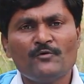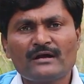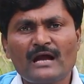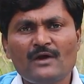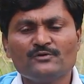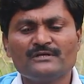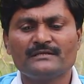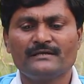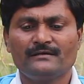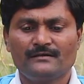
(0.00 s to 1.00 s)
मैं दोनों
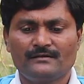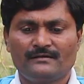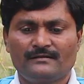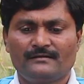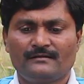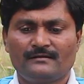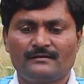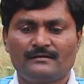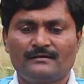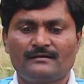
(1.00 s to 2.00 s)
को एक पानी
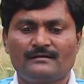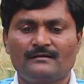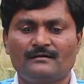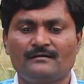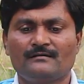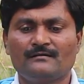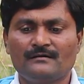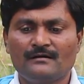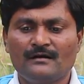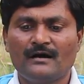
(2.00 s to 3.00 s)
के टैंक में डालता
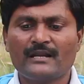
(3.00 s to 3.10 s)
हूँ